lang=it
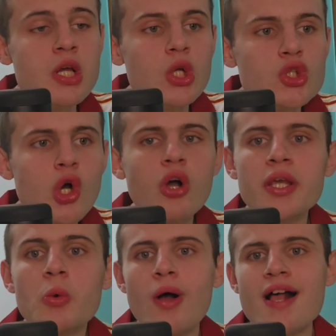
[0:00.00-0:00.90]

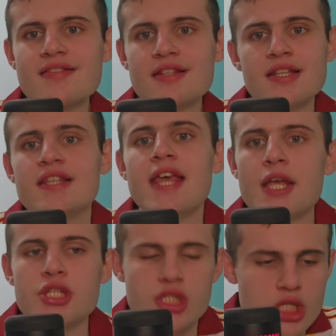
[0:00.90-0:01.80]
giochi quasi in
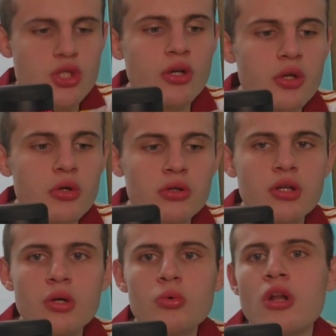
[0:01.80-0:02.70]
10, cioè giochi
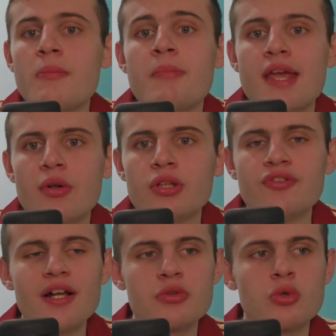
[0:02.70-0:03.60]
con uno in meno di
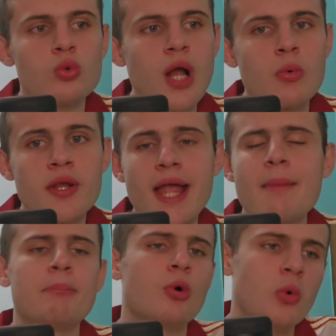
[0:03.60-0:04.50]
fatto con Lukaku in
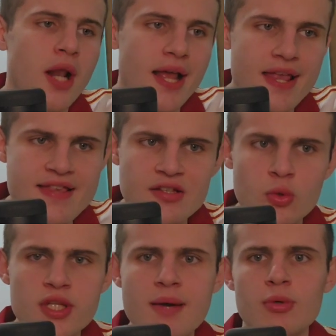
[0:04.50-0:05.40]
campo. Ora
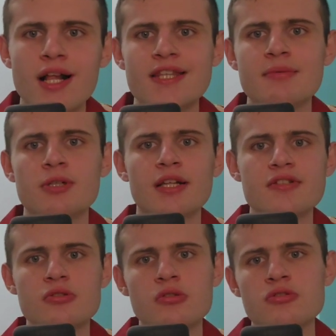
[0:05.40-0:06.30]
escludiamo un attimo dal
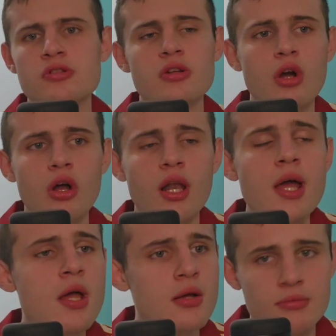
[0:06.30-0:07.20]
discorso il gol
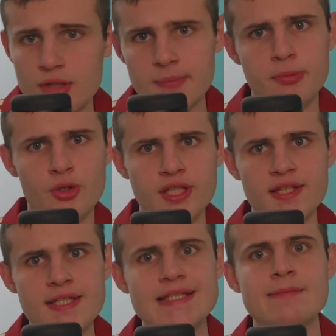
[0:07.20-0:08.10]

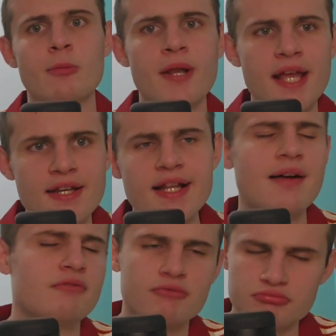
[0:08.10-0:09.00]
importantissimo per
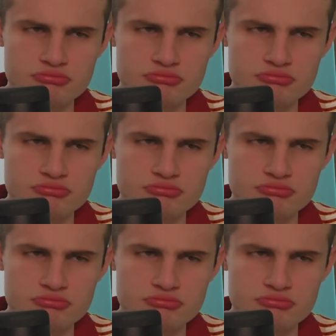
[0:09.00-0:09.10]
carità,